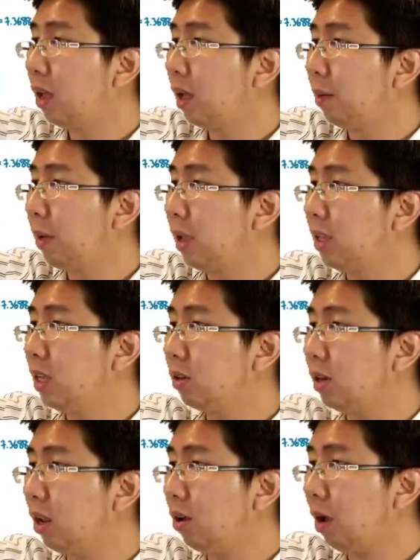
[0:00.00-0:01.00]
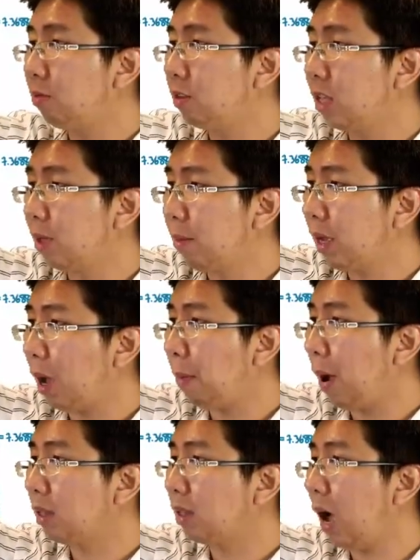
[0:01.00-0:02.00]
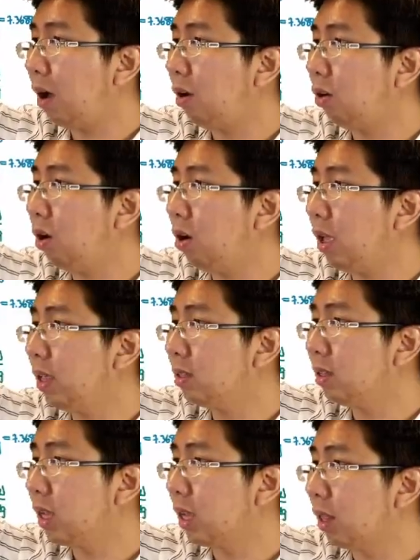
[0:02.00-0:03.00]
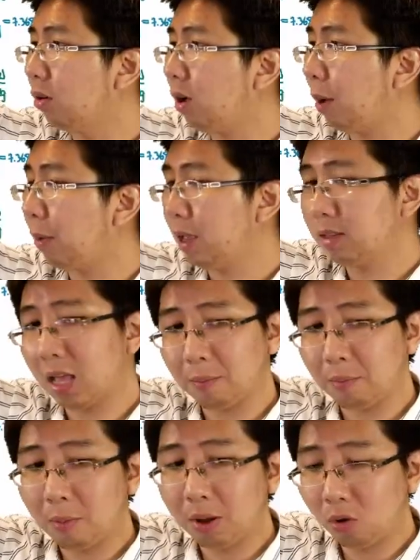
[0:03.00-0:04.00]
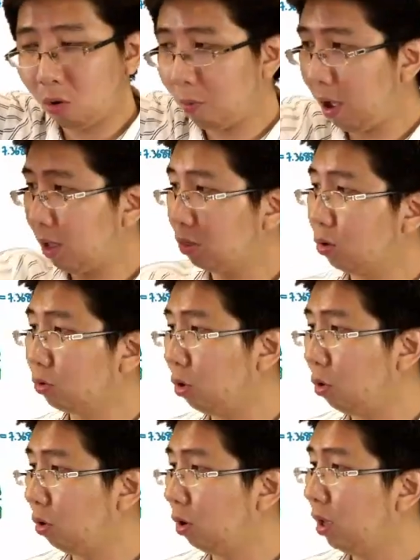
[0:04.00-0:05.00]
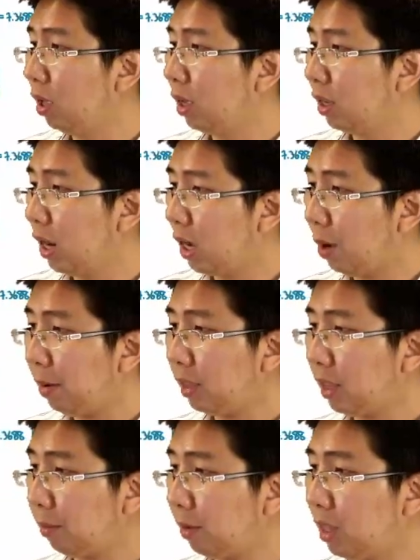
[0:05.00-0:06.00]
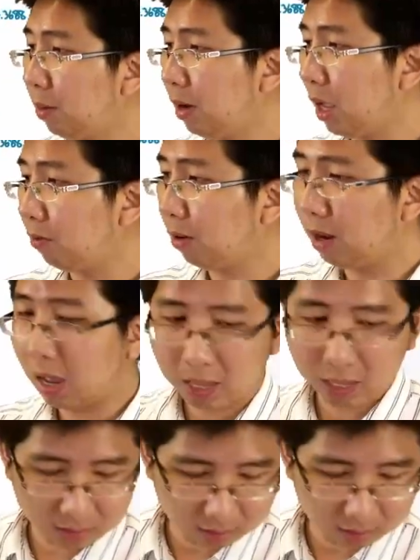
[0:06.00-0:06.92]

เพเชอร์ตัวนี้เท่ากับ4เมกะปาสคาลแล้วก็ S4 เท่ากับ S3 เพราะมันลงมาตรงๆนั่นก็ไปจับอินเทอร์เพเลตว่าได้ H4